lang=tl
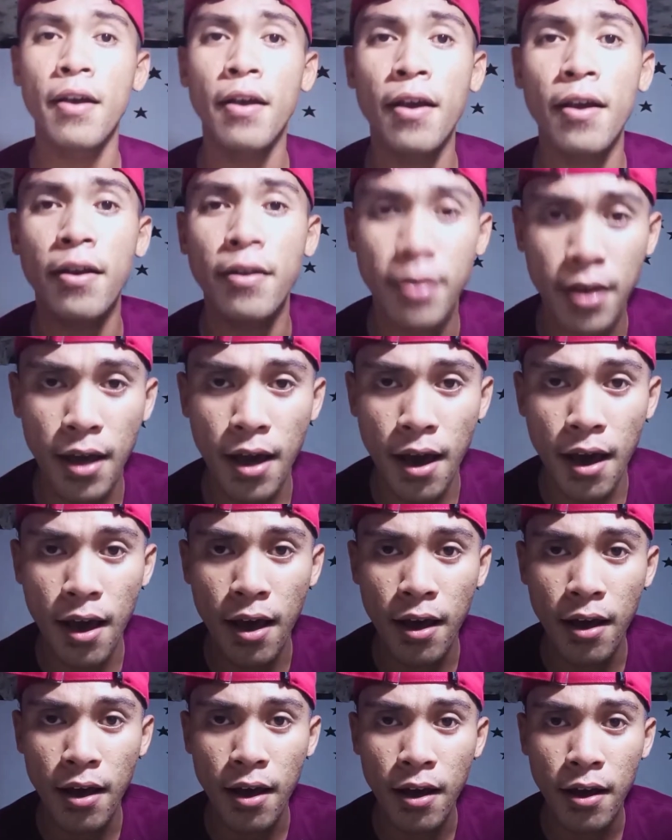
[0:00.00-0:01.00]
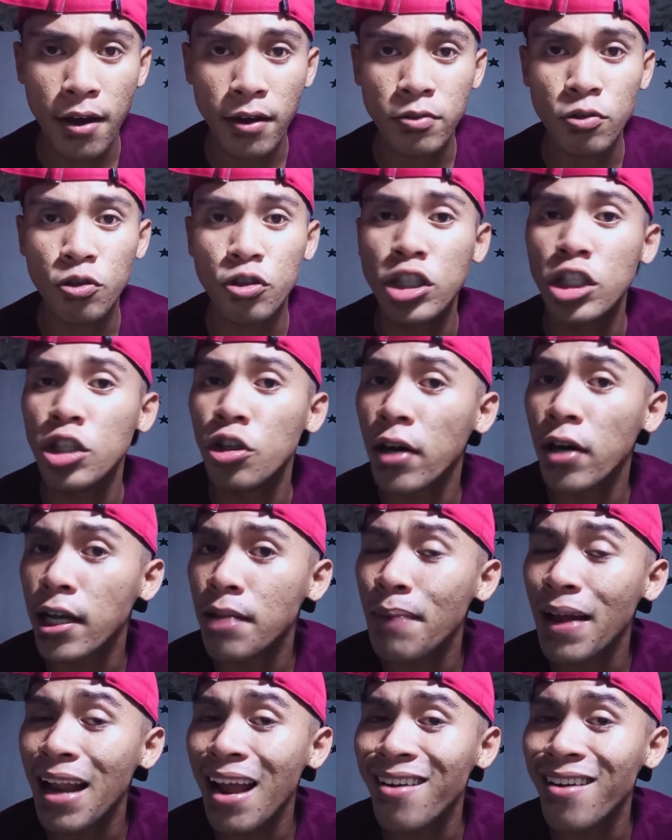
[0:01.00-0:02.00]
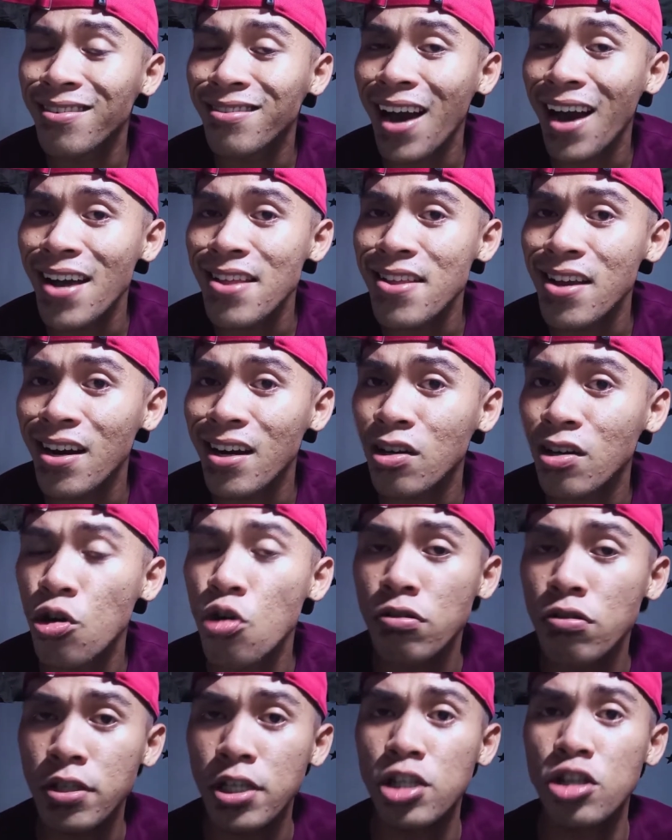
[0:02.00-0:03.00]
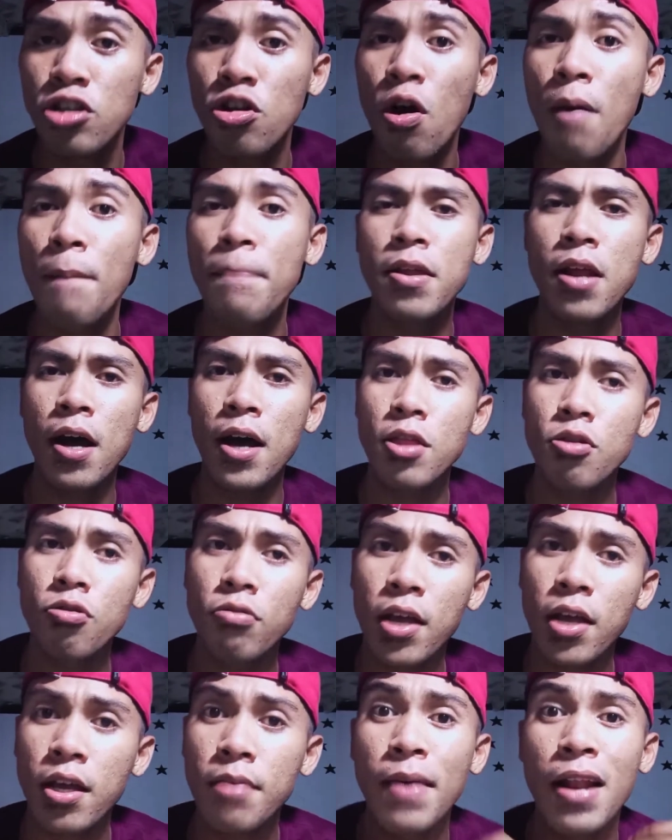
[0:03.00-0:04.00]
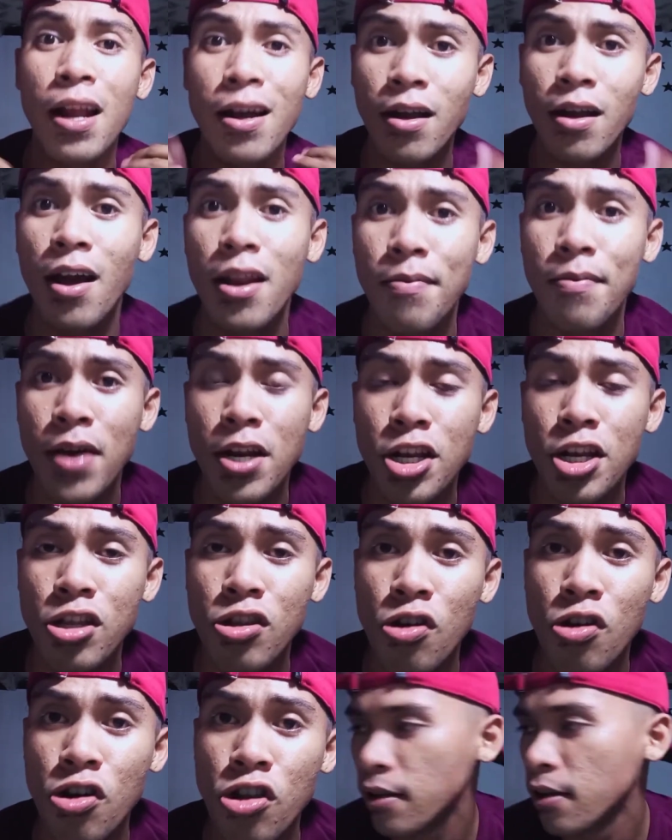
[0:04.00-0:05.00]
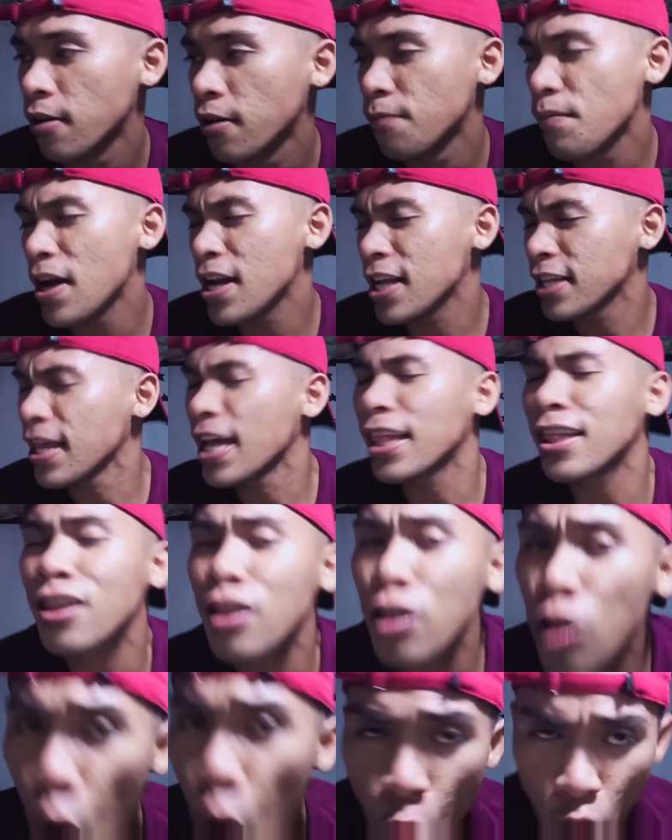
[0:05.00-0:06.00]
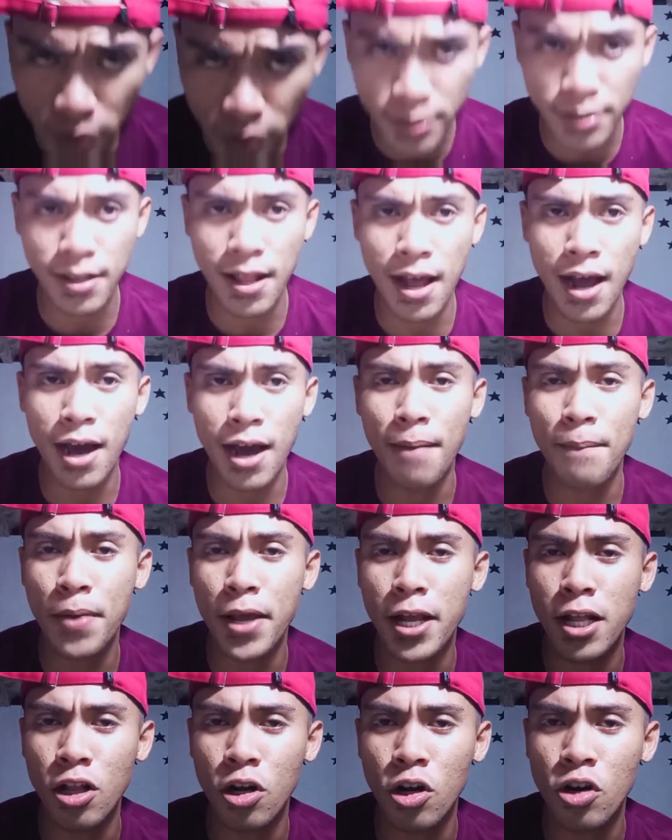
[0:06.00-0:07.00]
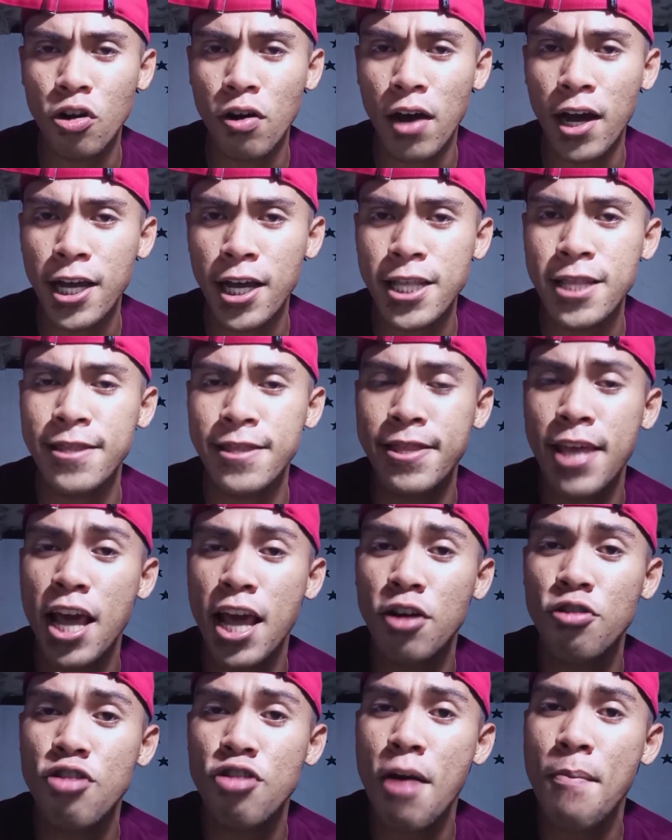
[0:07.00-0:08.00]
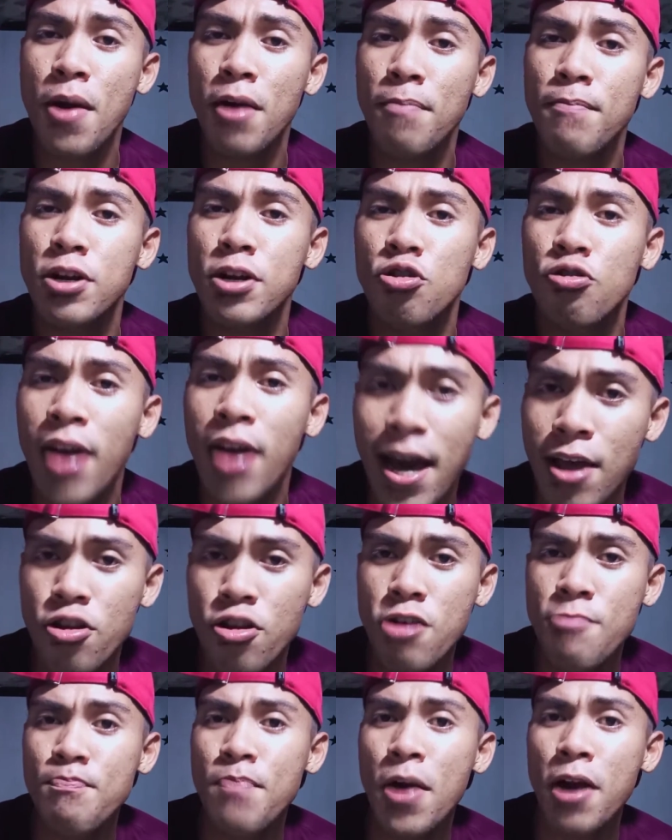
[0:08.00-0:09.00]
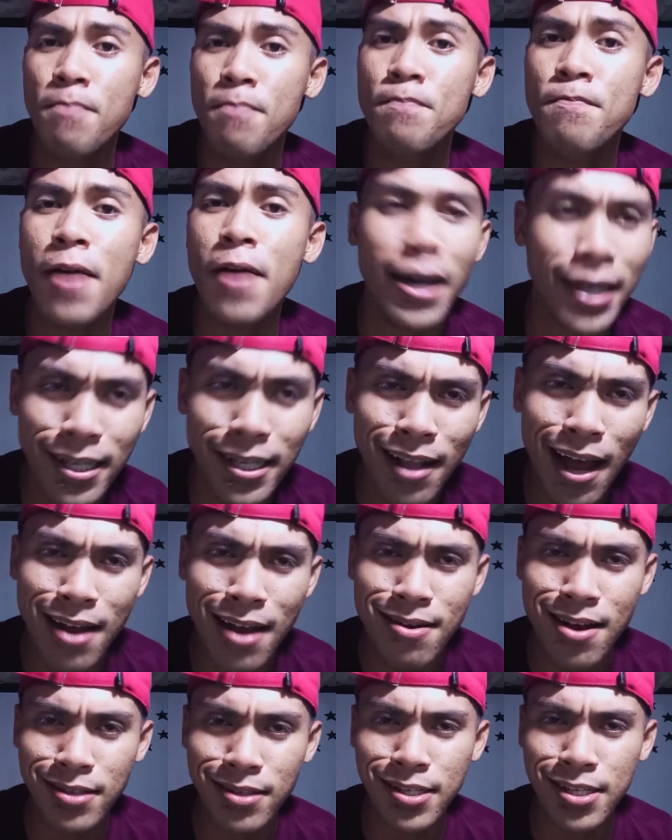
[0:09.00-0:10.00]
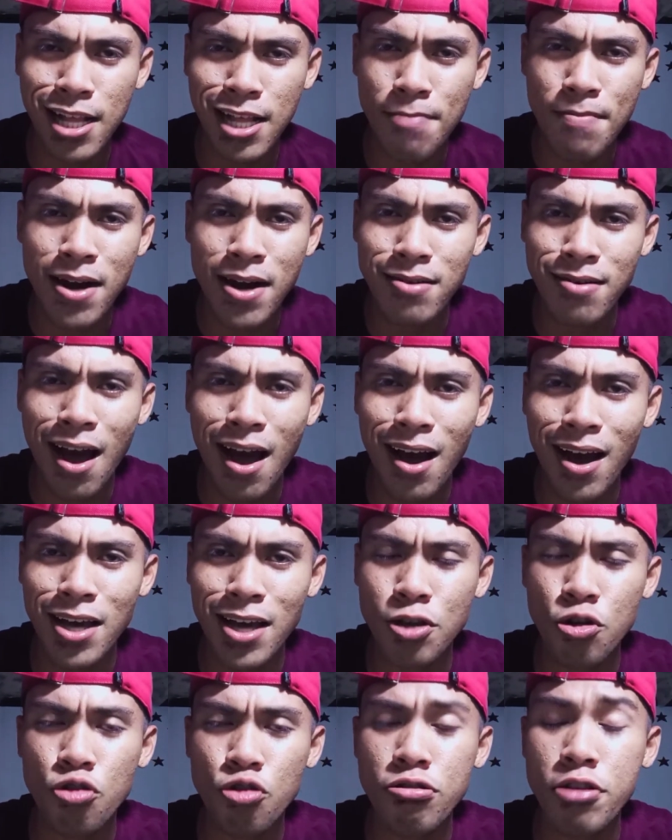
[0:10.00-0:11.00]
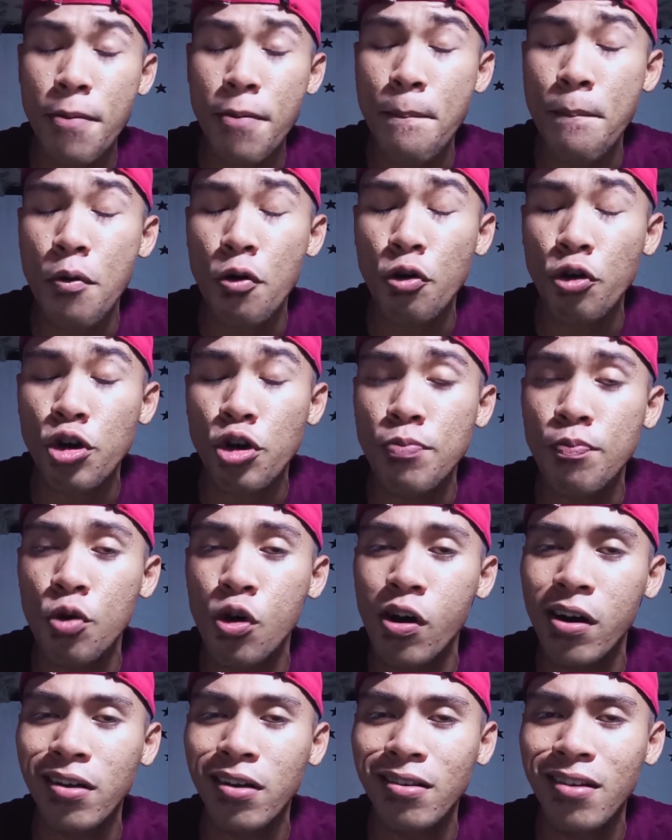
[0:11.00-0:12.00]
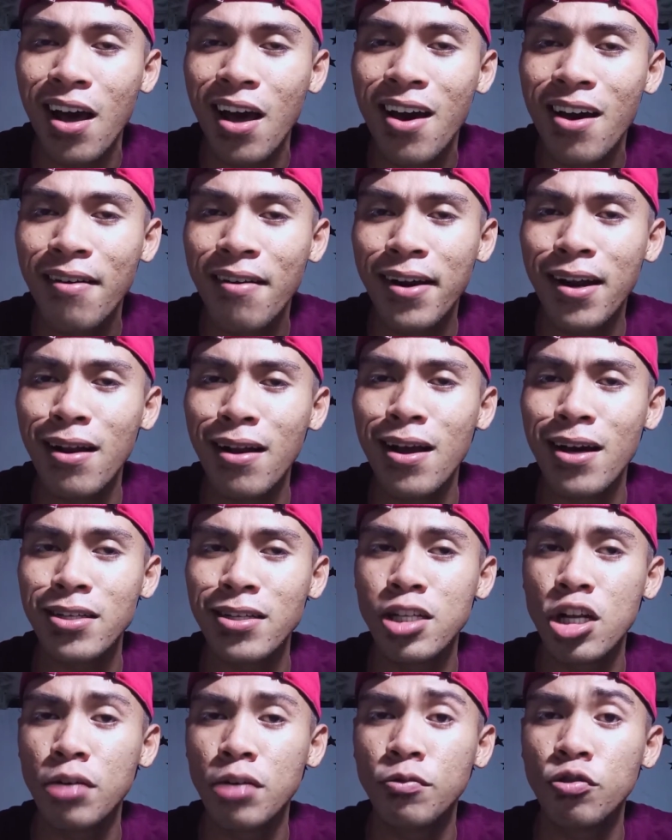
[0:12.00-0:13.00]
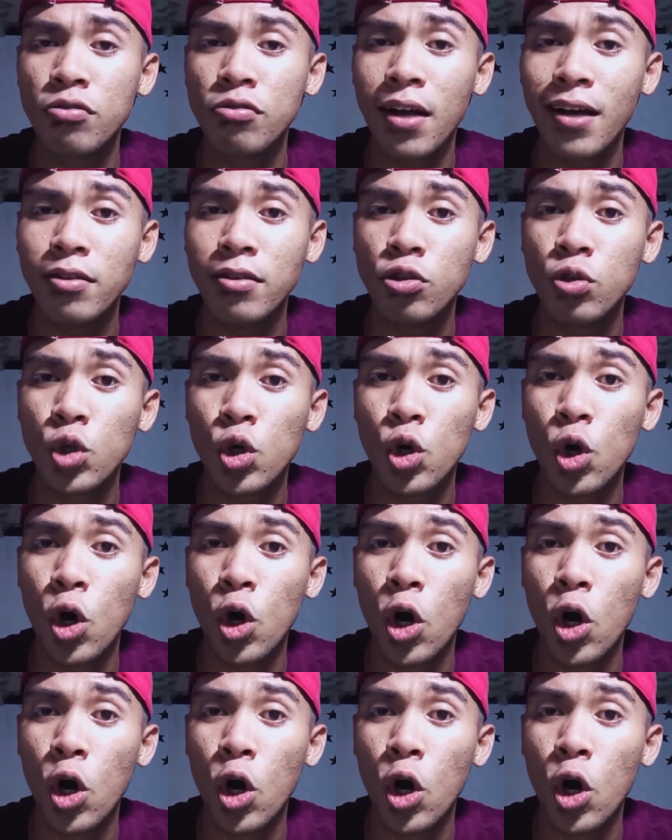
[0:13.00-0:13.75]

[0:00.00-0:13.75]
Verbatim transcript: Kagda kung sino ang palangga niya kung sino ang pinakadugay ngin palangga ni Maninoy no ba. Bali tatlo sila kabilog no kasi hindi ko na pagpadugayon ng pagpakilala sila mga kayudi Pokemon. Relax na muda no.